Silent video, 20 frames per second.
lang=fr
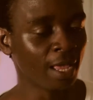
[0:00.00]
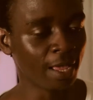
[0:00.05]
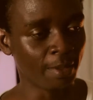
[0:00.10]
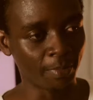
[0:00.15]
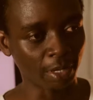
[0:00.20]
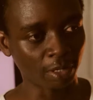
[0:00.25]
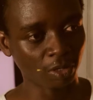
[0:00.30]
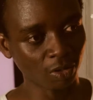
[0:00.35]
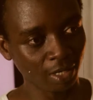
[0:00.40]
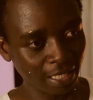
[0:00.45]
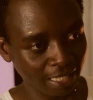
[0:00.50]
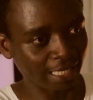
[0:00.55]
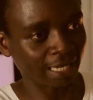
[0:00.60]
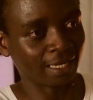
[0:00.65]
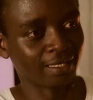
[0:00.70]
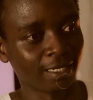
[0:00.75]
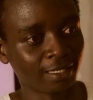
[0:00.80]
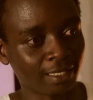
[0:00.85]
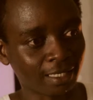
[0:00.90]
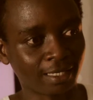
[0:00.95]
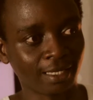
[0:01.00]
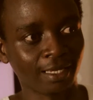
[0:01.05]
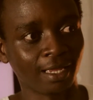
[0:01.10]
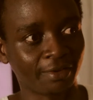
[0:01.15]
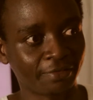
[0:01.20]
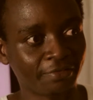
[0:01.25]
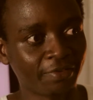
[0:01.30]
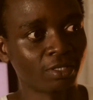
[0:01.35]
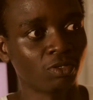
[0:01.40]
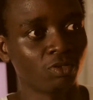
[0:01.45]
mais que Internet était en
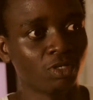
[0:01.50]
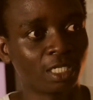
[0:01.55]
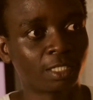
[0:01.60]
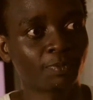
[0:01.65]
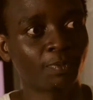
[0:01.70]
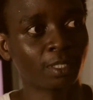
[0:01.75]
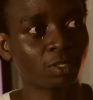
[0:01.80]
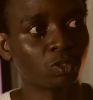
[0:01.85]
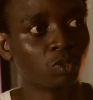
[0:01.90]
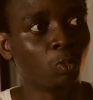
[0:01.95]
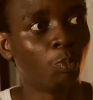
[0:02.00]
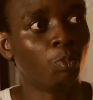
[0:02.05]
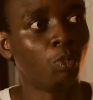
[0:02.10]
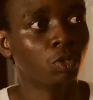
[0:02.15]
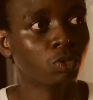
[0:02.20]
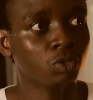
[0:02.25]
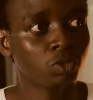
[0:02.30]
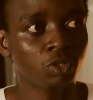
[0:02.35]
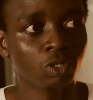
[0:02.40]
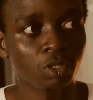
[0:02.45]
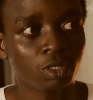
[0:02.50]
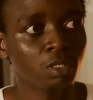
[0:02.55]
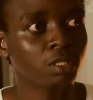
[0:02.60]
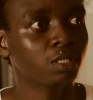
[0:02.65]
fait une espèce de monde